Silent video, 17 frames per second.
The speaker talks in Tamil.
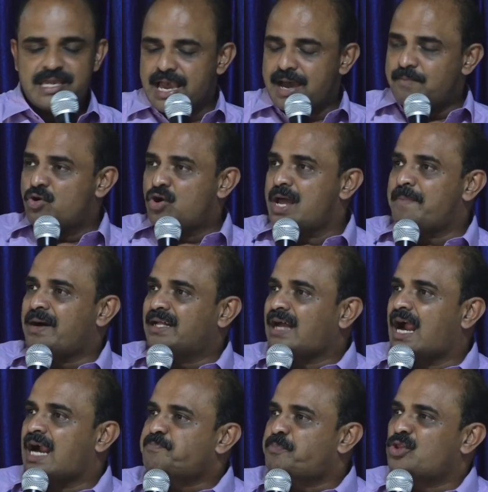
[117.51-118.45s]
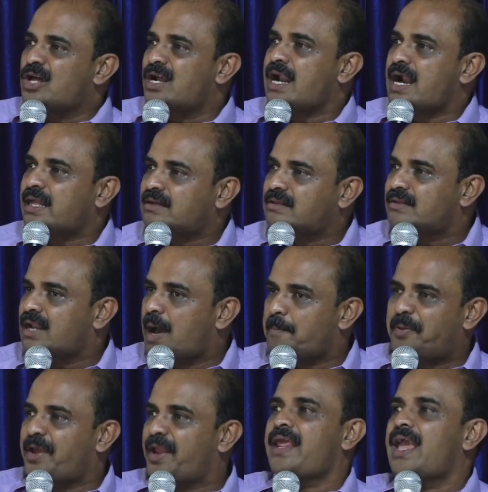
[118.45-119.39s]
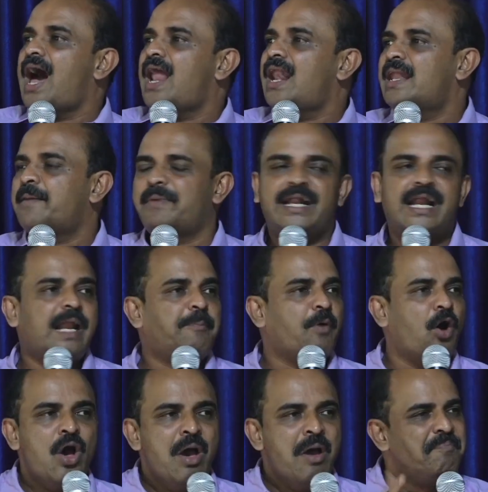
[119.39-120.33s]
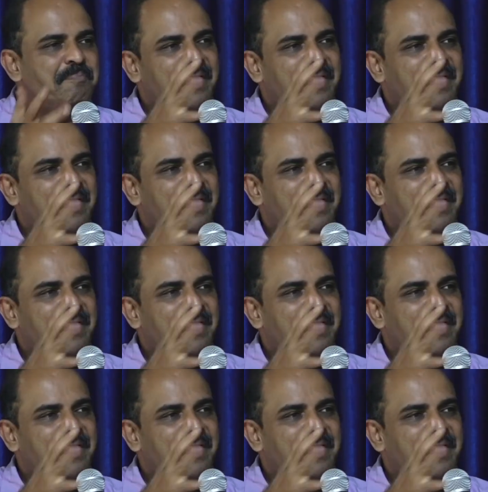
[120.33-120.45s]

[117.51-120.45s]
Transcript: என் மூலமா தான் அற்புதம் நடக்குது நான் பெரிய ஆள் நம்ம நினைப்போம்